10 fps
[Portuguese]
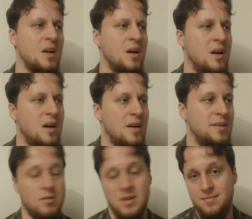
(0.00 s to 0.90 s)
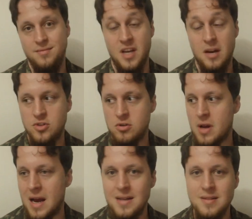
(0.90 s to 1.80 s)
Uh, então, né, vieram de
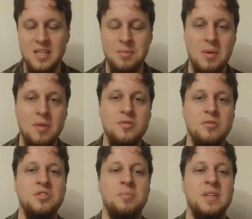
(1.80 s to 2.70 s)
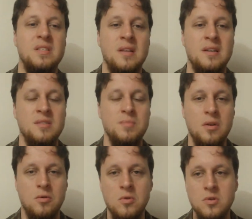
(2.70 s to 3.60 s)
Goiás aqui para Belo Horizonte apresentar esse
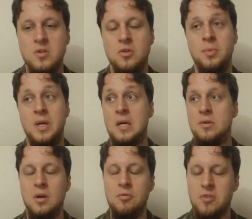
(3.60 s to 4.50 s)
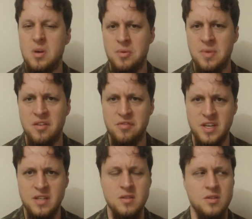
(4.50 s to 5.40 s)
minicurso. Se eu não me engano, não foi a primeira
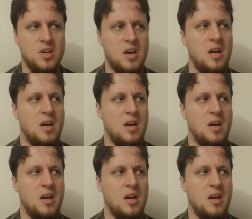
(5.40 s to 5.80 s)
vez, já é a